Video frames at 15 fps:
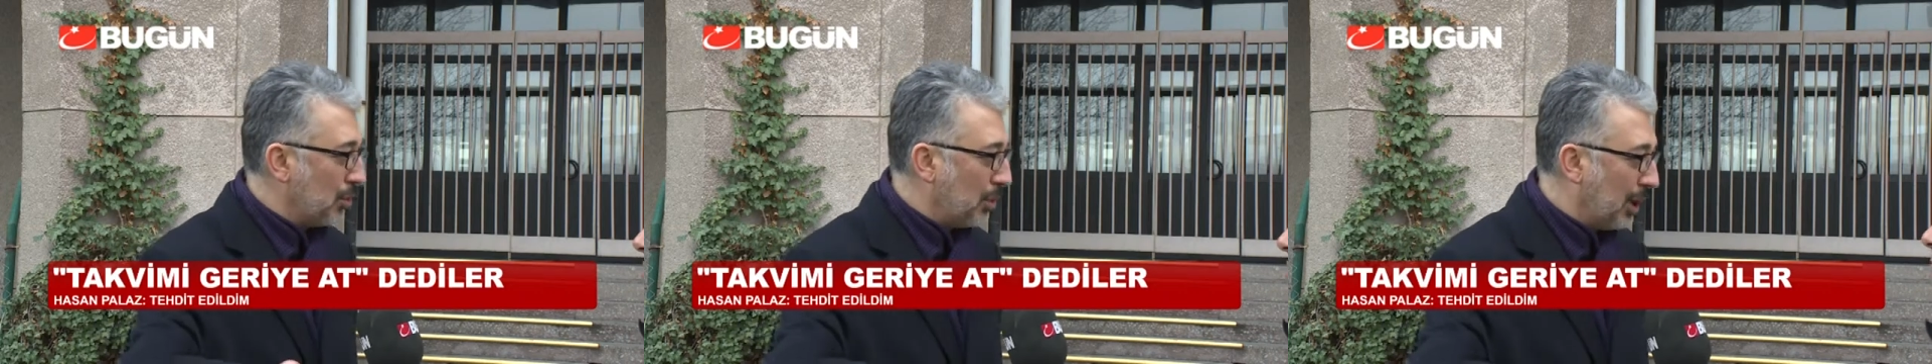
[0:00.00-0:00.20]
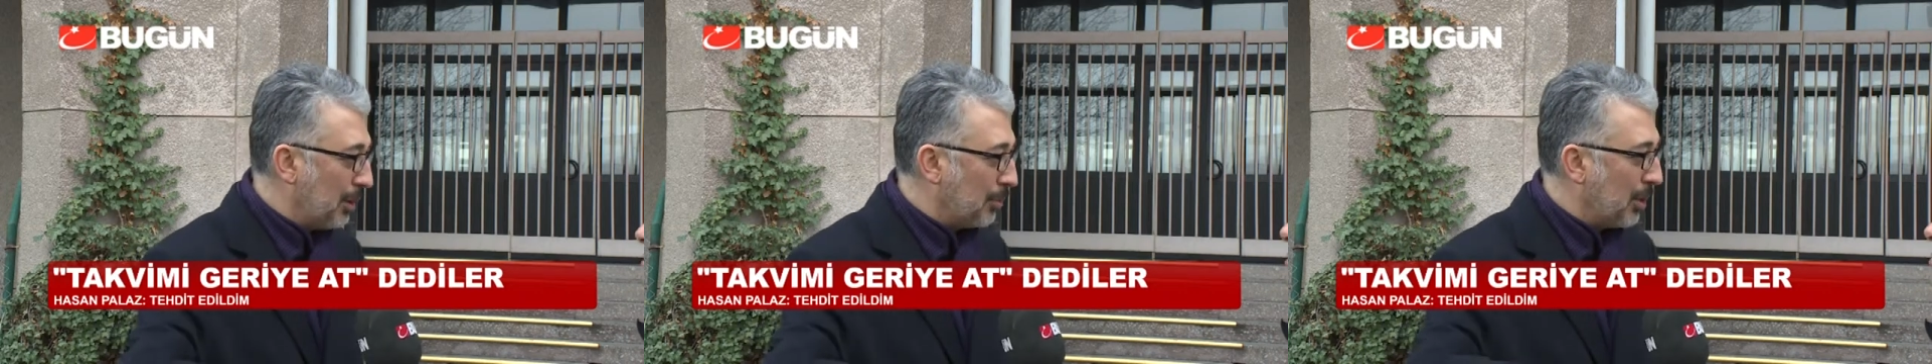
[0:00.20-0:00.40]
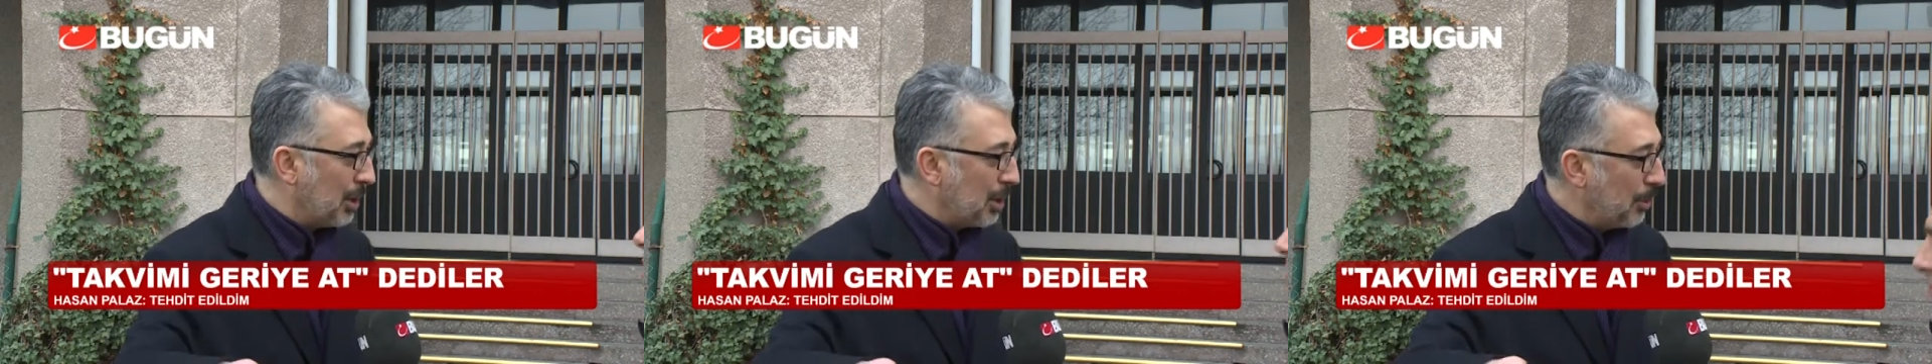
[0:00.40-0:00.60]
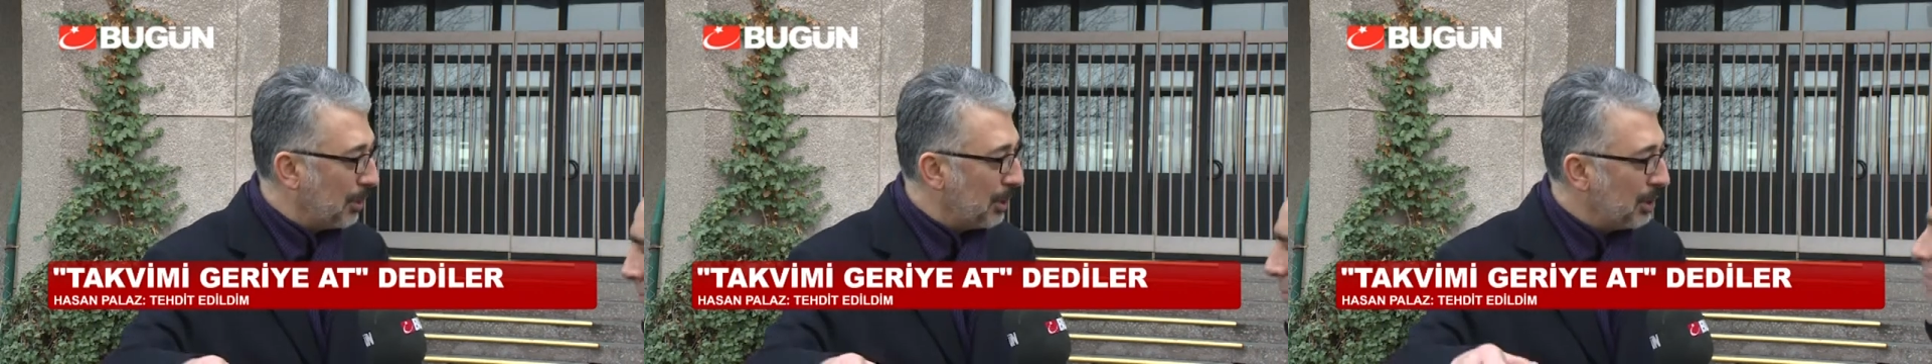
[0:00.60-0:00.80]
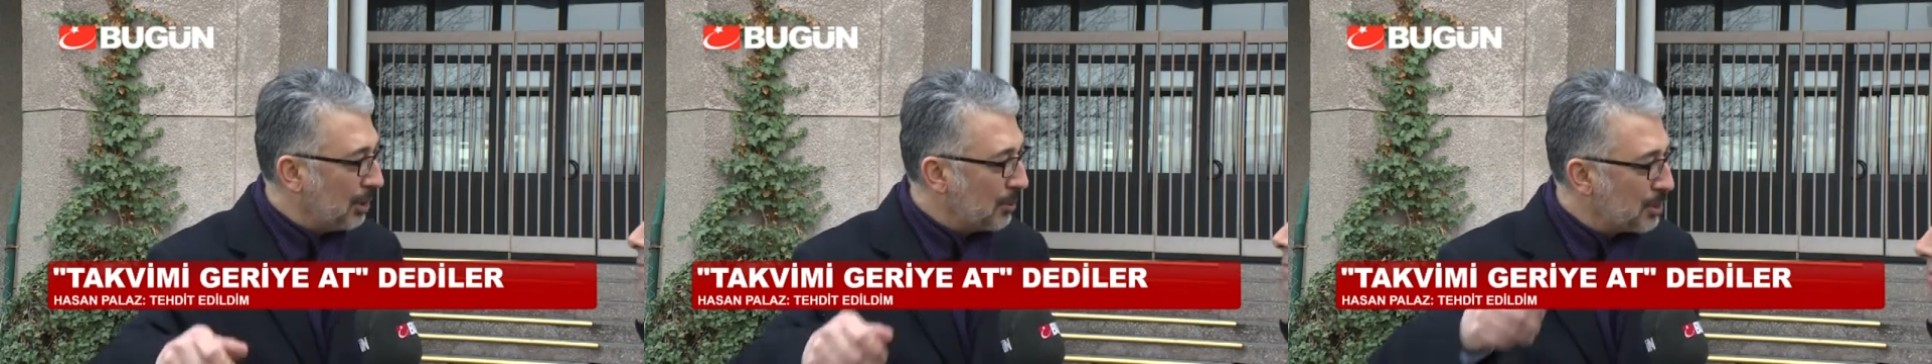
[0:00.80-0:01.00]
hani mahkeme
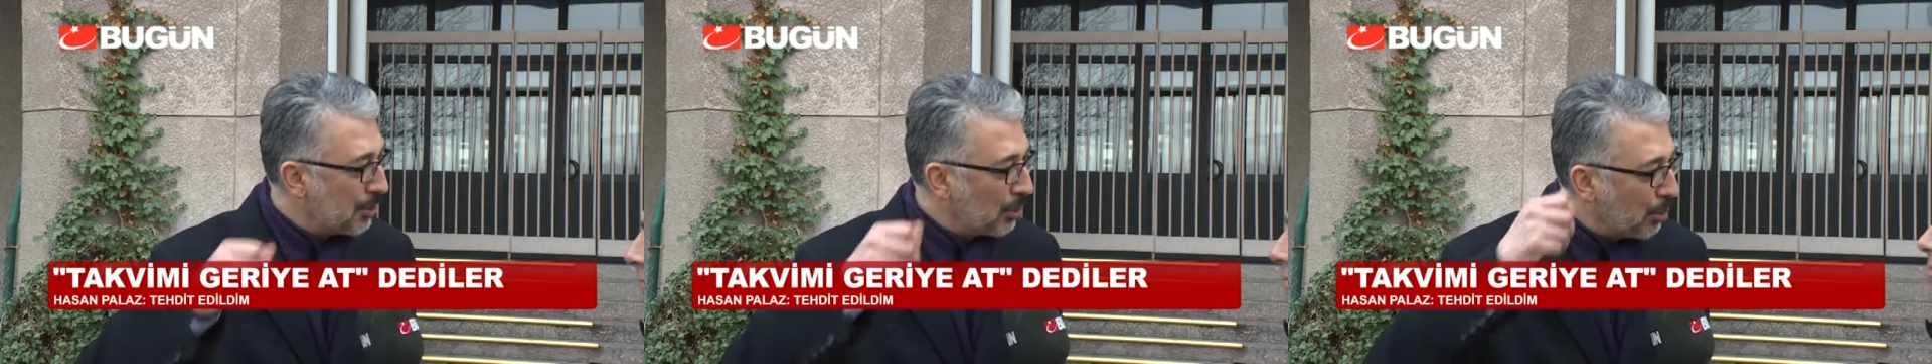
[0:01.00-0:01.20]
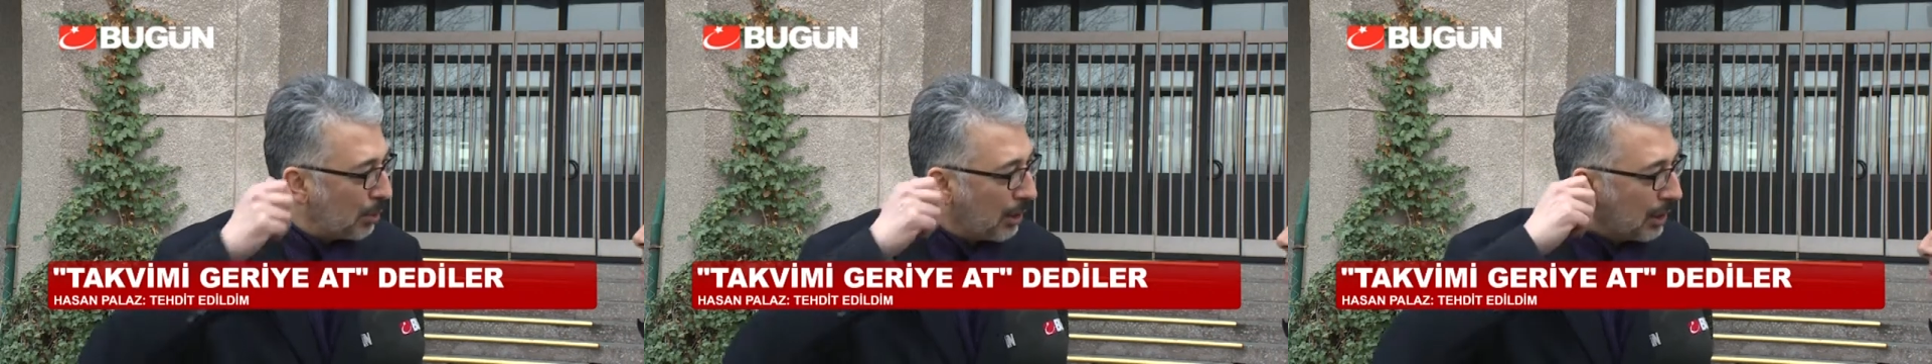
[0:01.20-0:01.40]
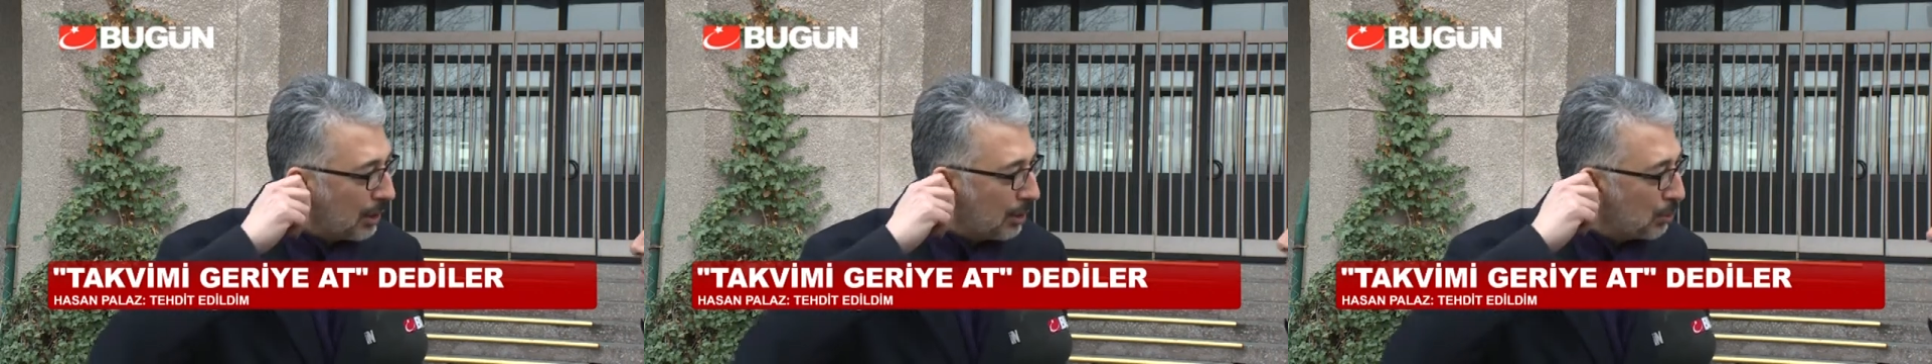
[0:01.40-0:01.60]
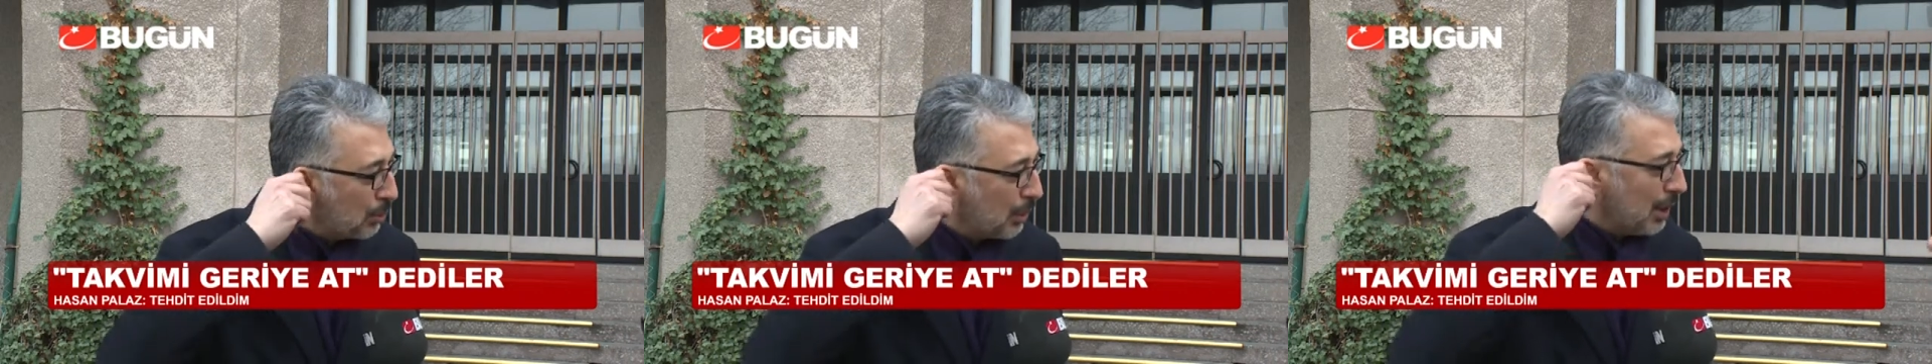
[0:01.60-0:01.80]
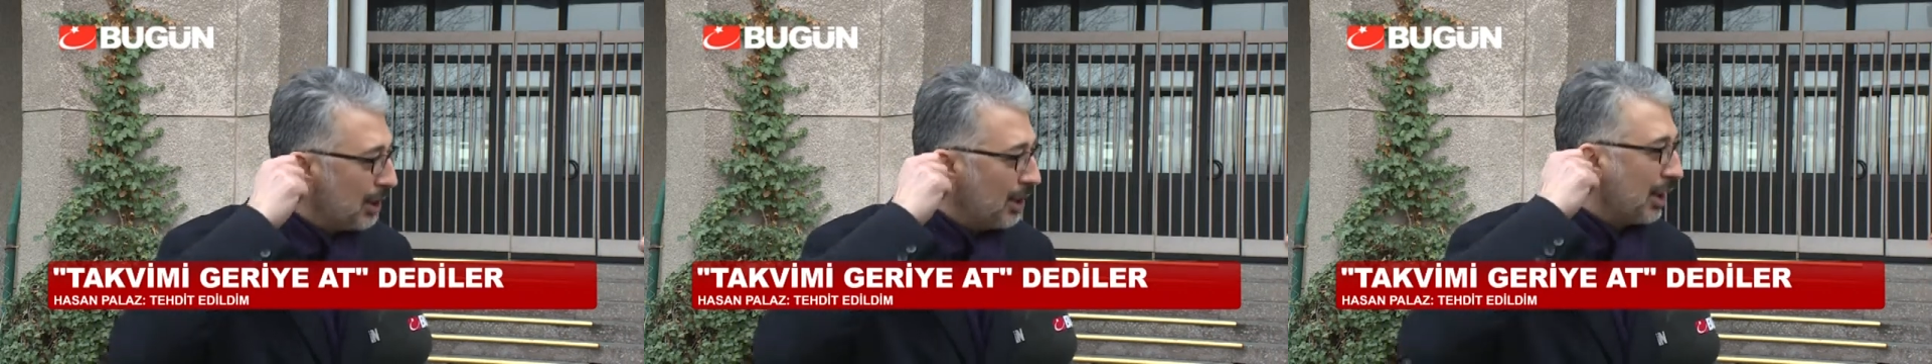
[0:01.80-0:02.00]
dediğimiz gibi kulağından
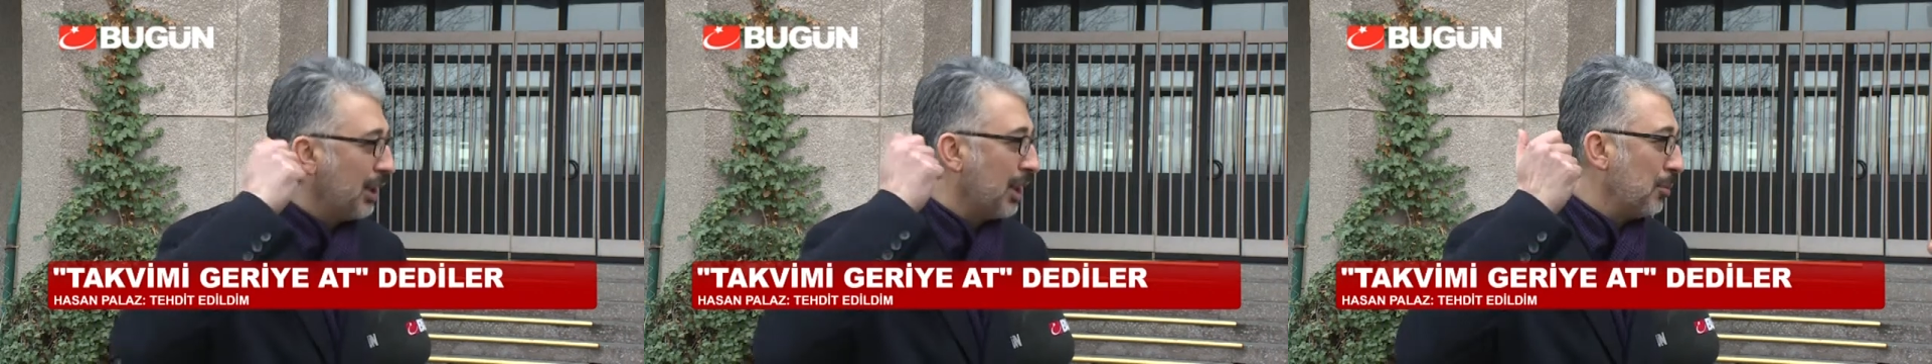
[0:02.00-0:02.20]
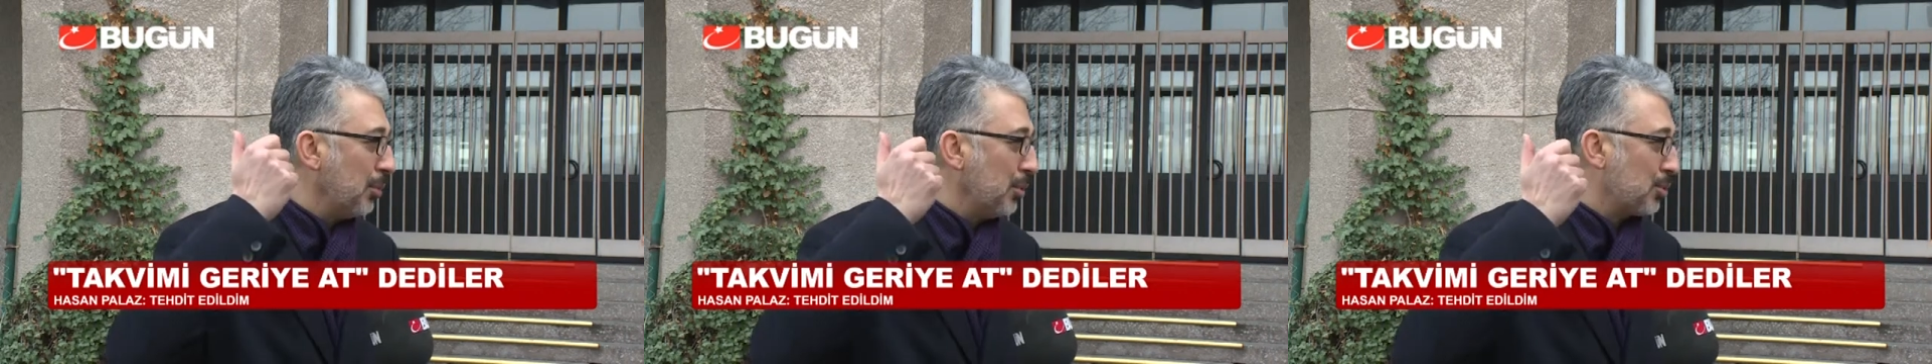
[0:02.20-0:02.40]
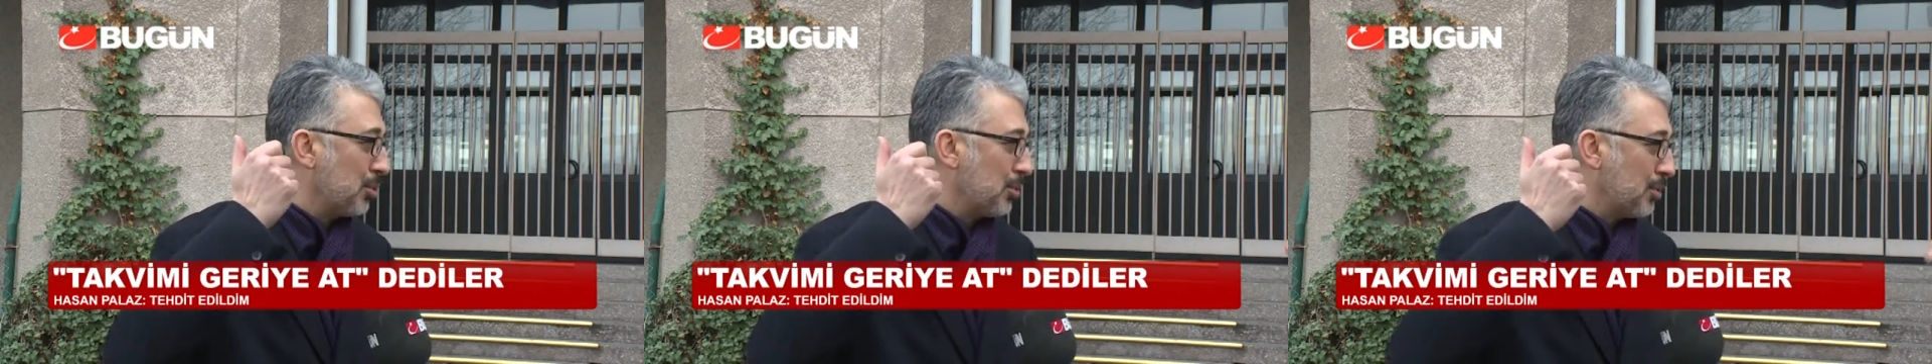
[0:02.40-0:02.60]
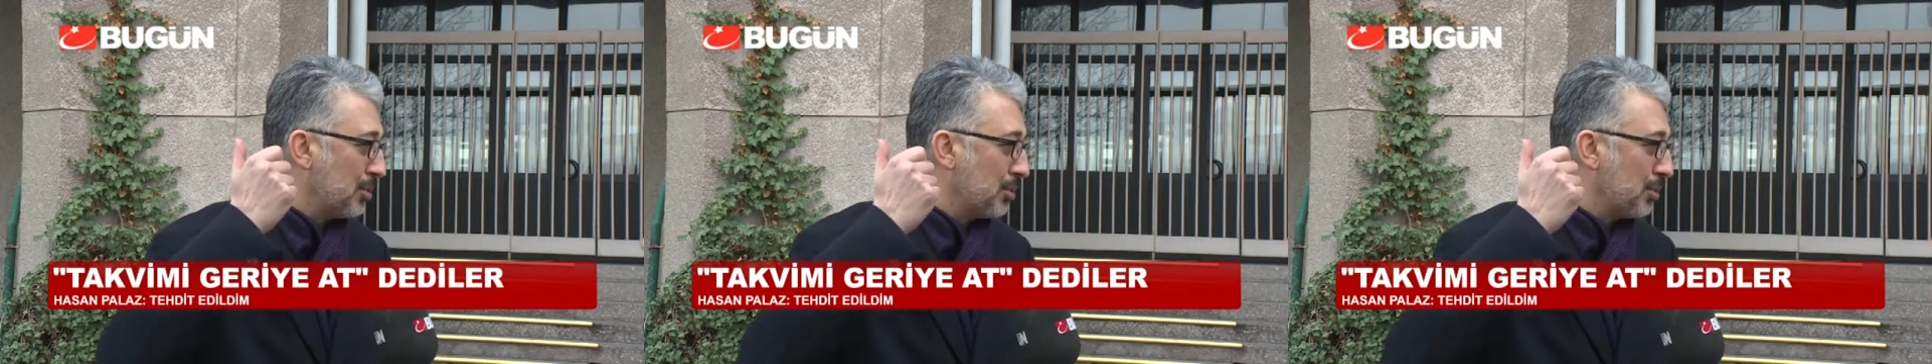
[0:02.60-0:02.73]
tutar yakalar bulursunuz.